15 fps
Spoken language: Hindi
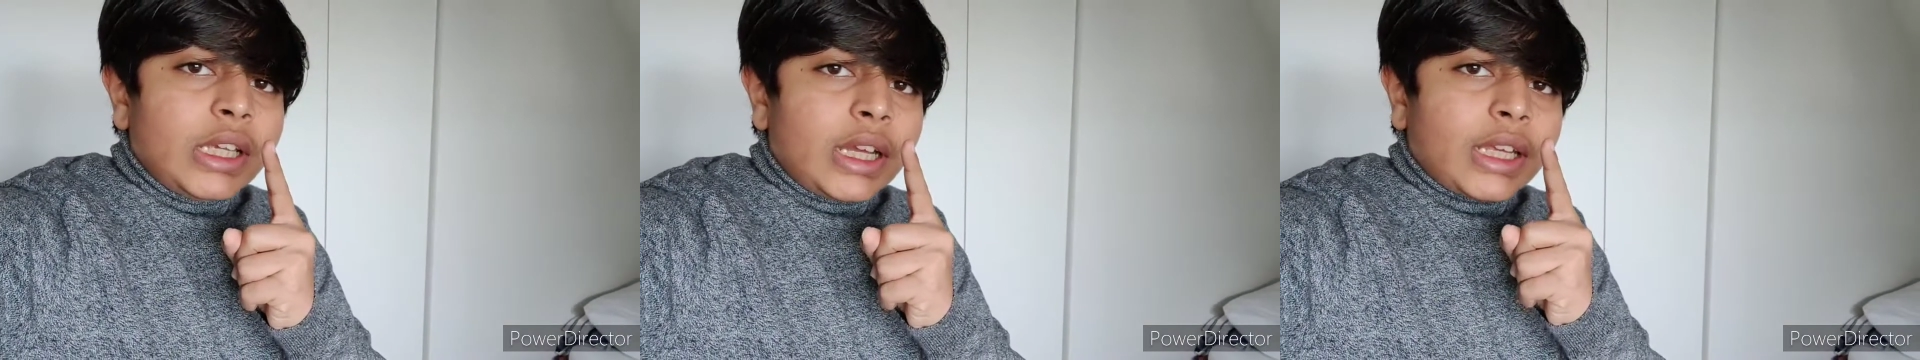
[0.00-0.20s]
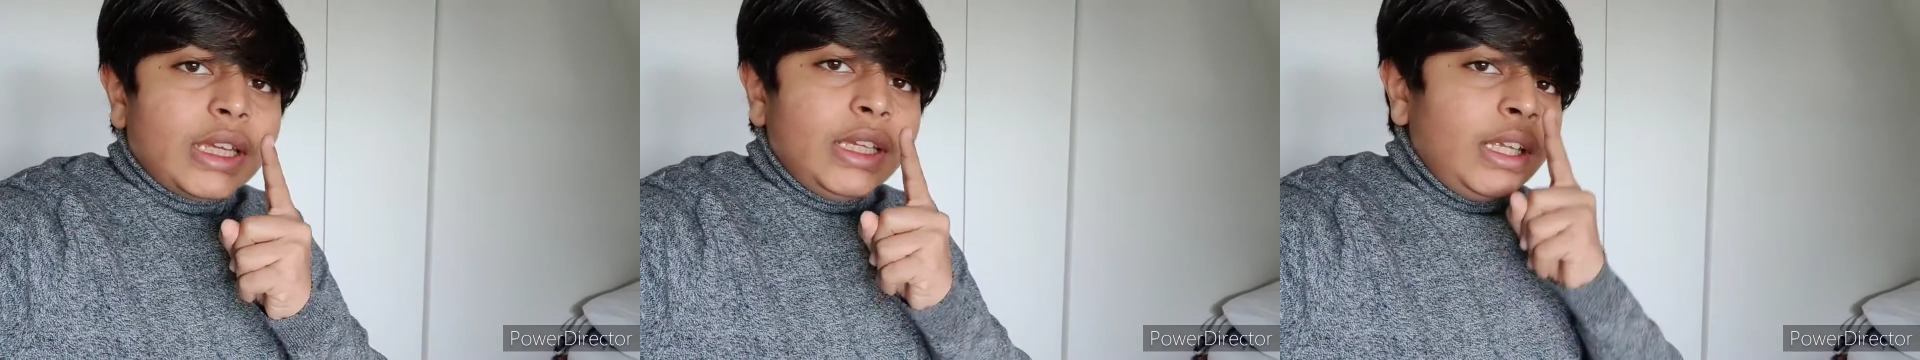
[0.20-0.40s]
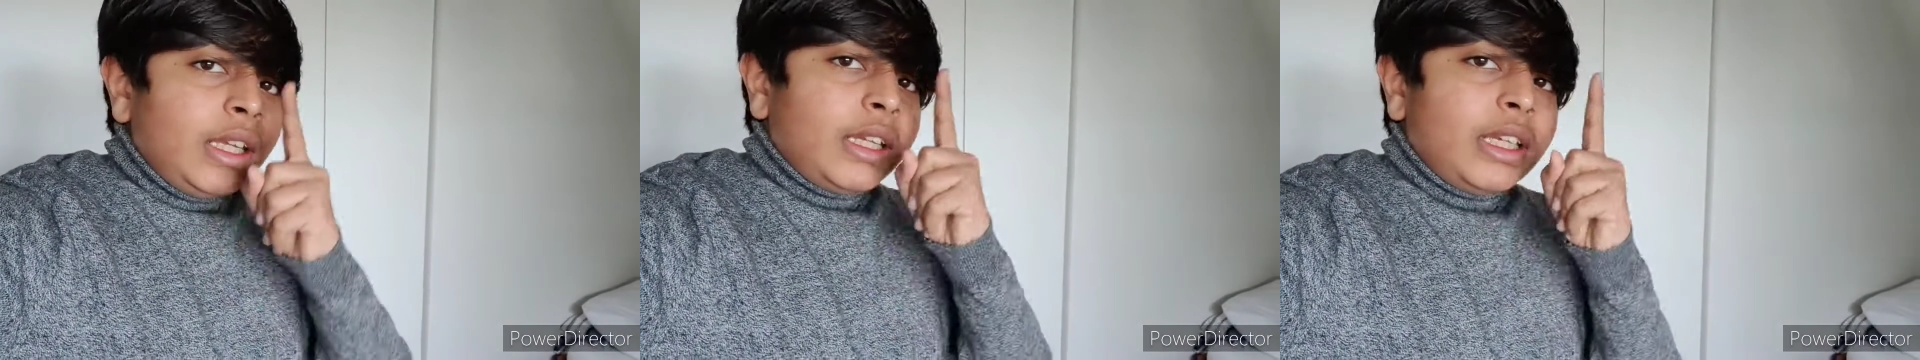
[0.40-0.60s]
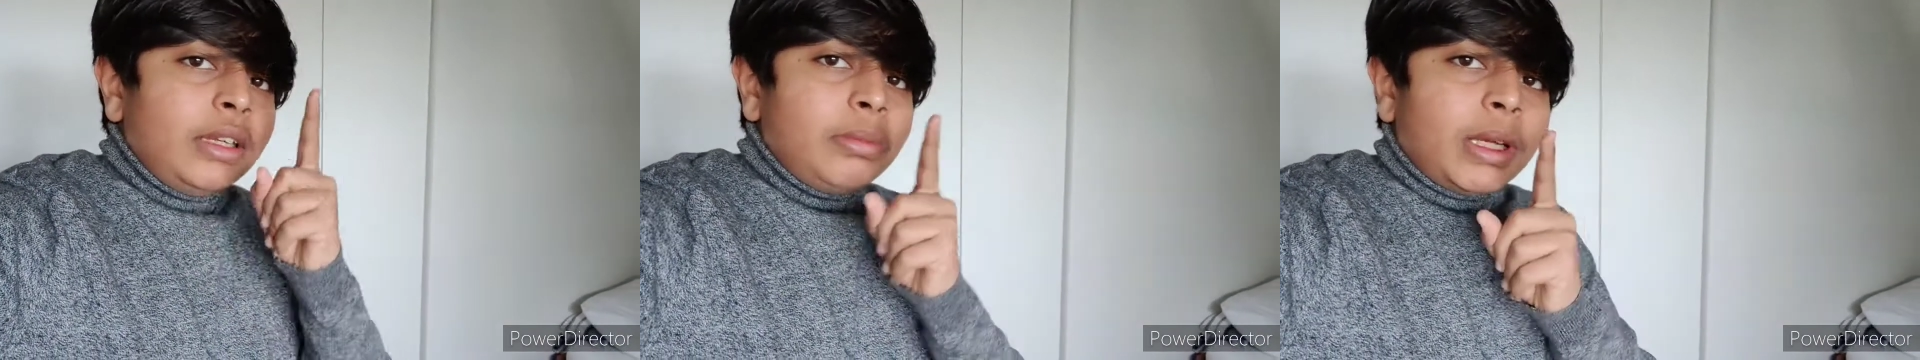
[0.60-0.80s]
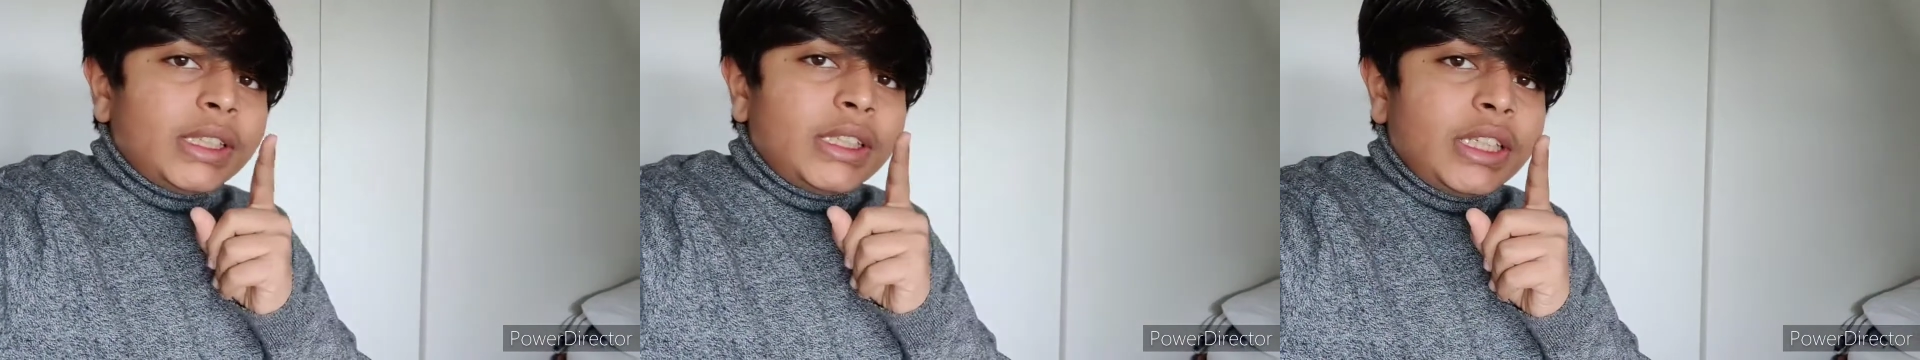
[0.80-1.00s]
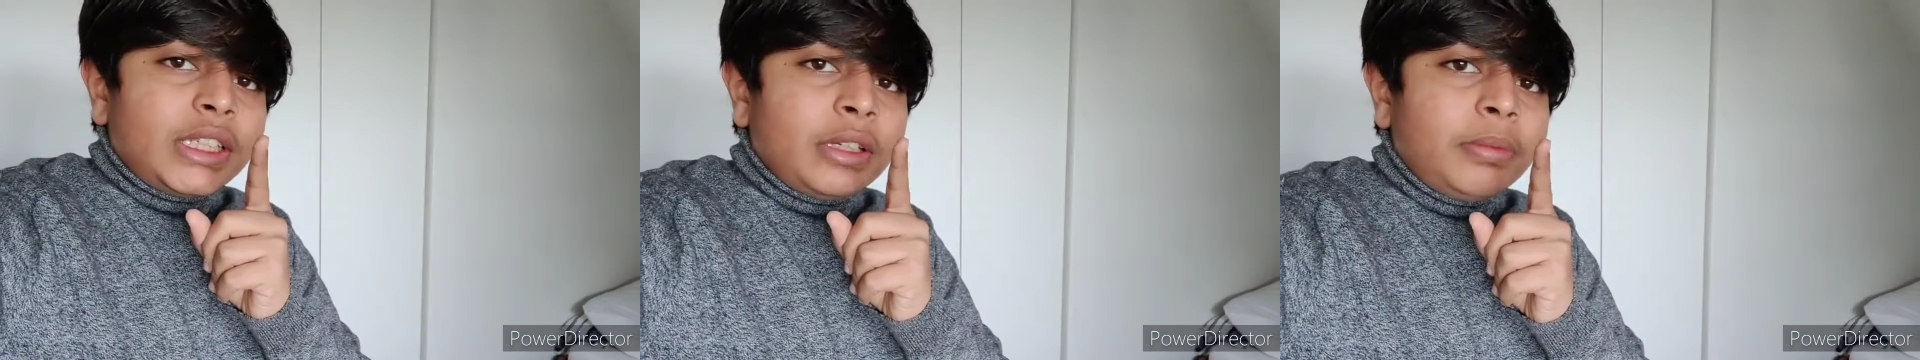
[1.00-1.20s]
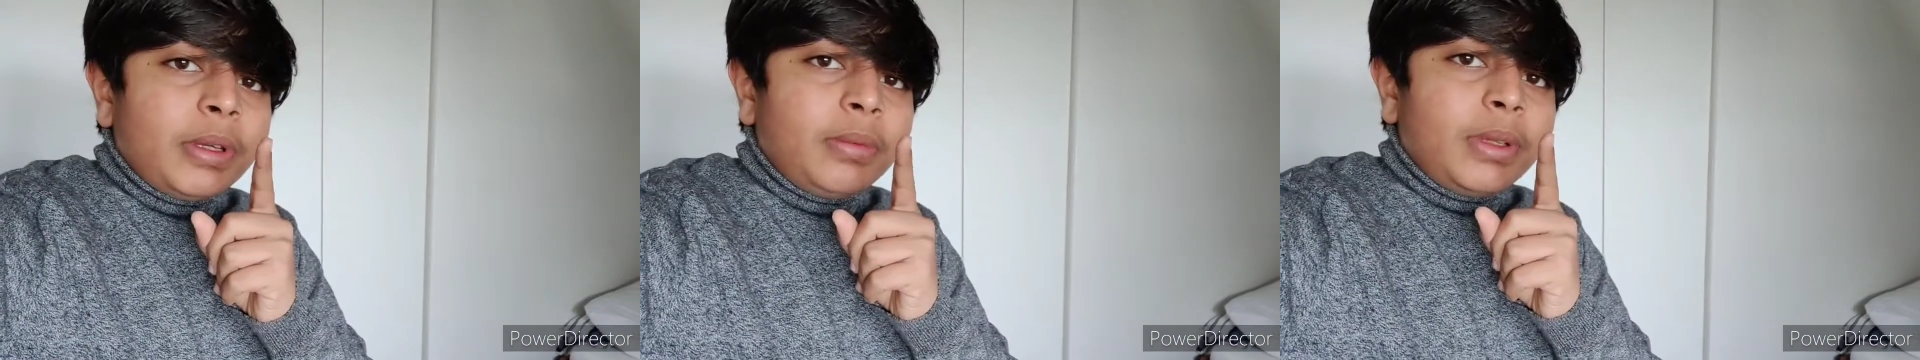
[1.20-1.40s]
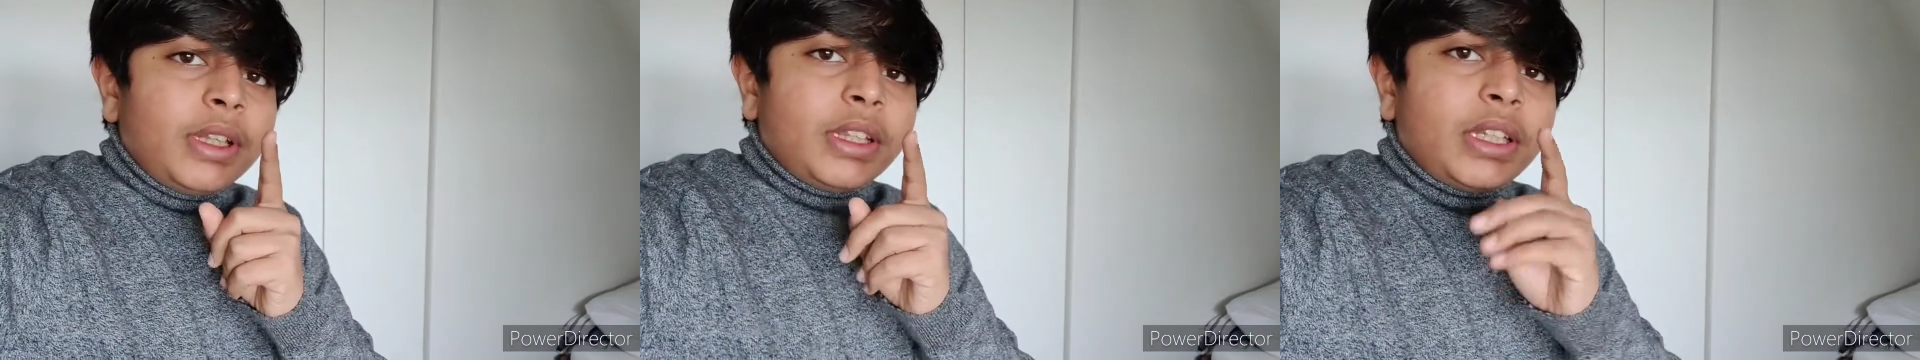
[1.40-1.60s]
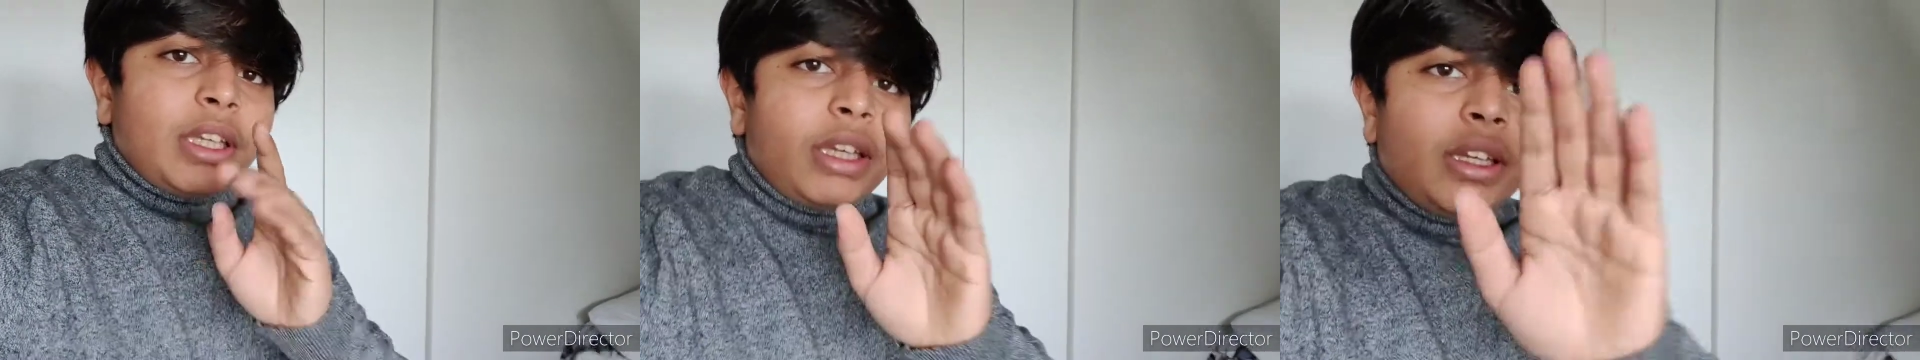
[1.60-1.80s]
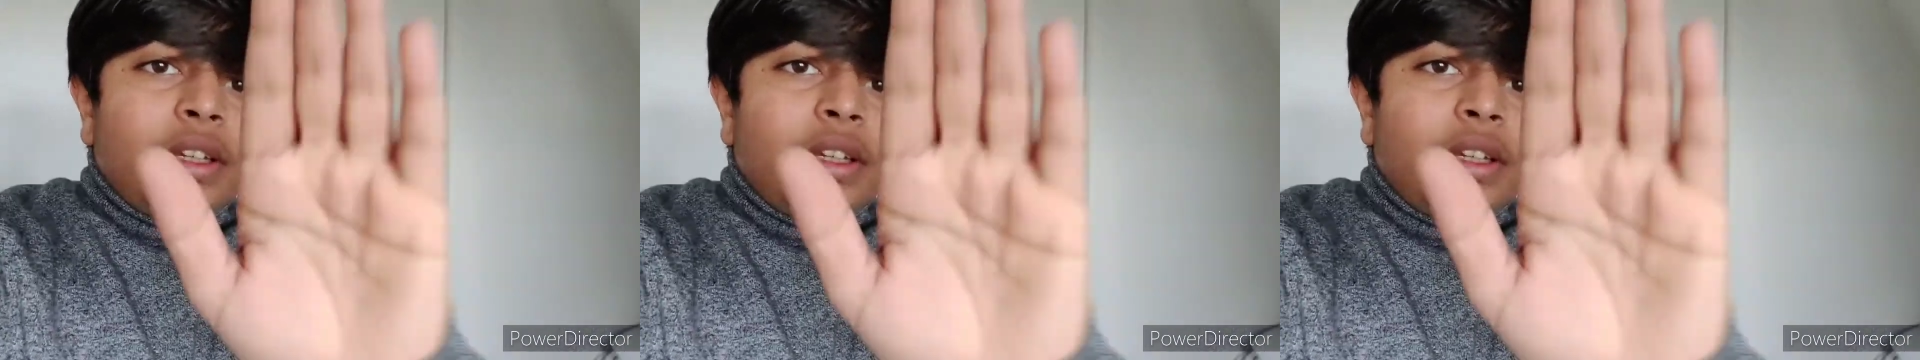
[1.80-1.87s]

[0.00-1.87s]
जाके गीमा स्टेशन पे मिलते